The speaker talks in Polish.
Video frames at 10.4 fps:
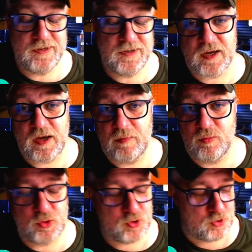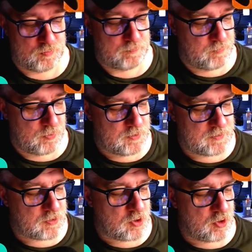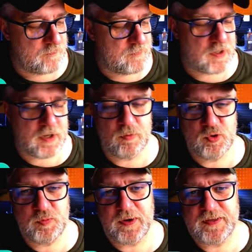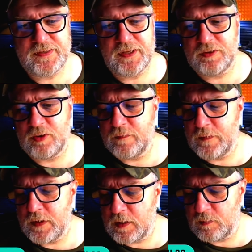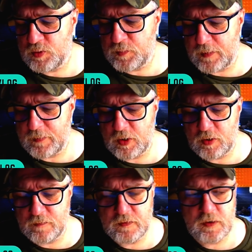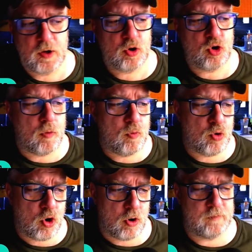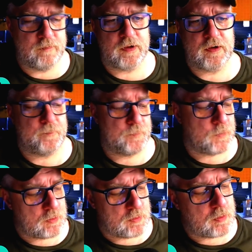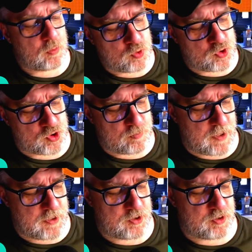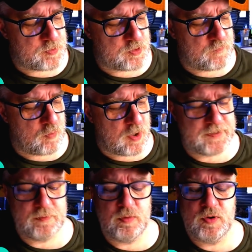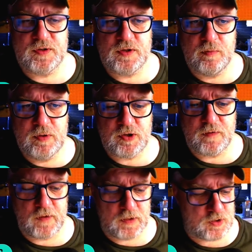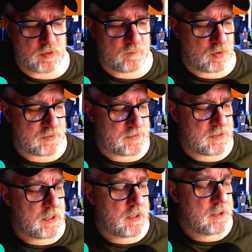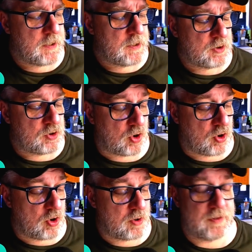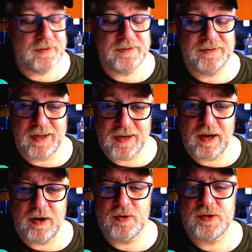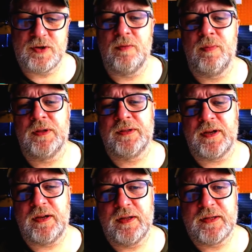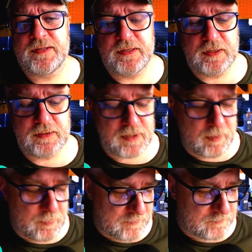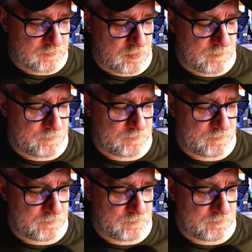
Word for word: jakiemuś politykowi, jakiemuś prezydentowi, jakiemuś premierowi, komukolwiek utrzymanie się przy władzy bądź zdobycie większej władzy, to taka osoba, taki decydent na pewno